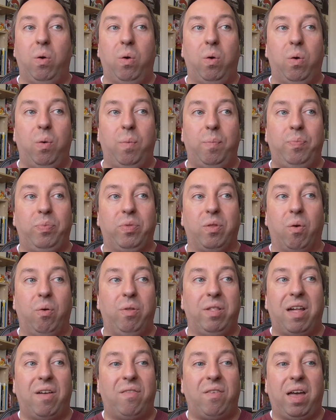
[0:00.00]
Ähm,
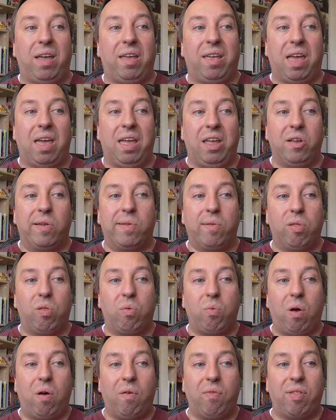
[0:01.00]
und da war ich ja eh schon
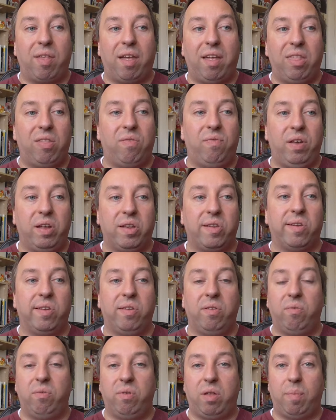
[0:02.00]
so auf Science
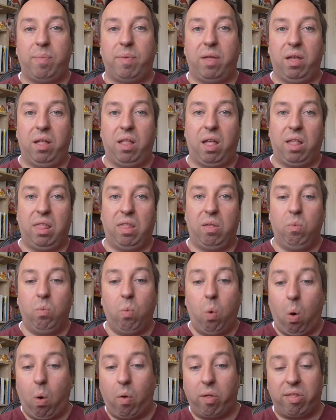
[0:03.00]
Fiction und habe dann gedacht, so,
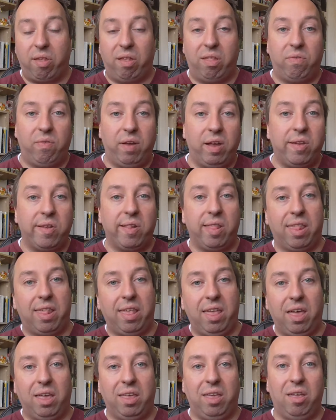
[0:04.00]
oh, Science Fiction
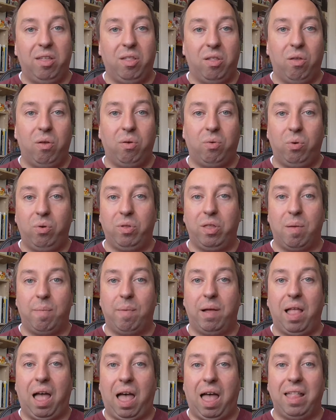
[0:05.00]
Serien, ne, guckt ihr
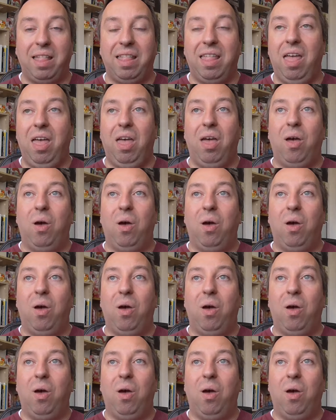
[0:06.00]
mal an.